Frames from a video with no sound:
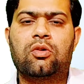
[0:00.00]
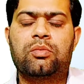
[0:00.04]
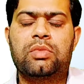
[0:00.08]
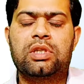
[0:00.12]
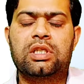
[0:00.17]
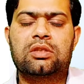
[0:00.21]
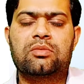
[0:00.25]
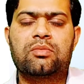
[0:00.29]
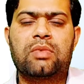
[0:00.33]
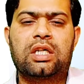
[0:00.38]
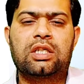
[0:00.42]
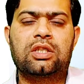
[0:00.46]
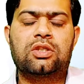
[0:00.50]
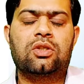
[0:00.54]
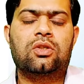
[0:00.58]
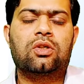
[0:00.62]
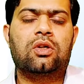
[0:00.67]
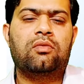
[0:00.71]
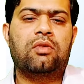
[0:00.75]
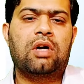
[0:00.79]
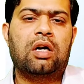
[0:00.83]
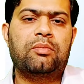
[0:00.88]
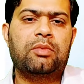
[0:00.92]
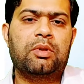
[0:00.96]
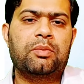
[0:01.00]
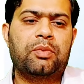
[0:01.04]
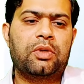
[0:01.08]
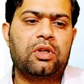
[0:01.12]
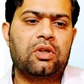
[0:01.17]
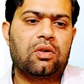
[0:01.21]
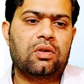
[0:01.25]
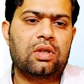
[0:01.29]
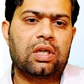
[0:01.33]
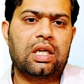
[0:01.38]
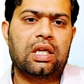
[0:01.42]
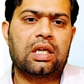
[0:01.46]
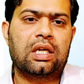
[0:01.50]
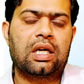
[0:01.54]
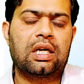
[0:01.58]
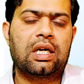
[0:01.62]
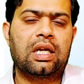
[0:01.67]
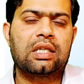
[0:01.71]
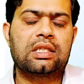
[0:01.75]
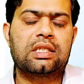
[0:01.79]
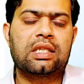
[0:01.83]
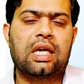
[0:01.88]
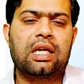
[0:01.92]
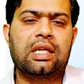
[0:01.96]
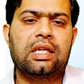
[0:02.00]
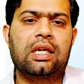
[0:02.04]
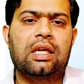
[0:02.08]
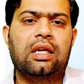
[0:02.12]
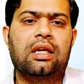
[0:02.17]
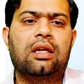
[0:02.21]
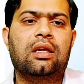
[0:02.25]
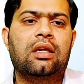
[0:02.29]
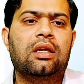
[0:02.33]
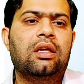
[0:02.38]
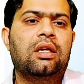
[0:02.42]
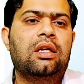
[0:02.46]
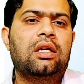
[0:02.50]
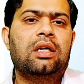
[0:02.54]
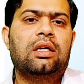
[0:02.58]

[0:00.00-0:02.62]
तो भी इस मेडिसिन को वहाँ भी प्रयोग नहीं करना चाहिए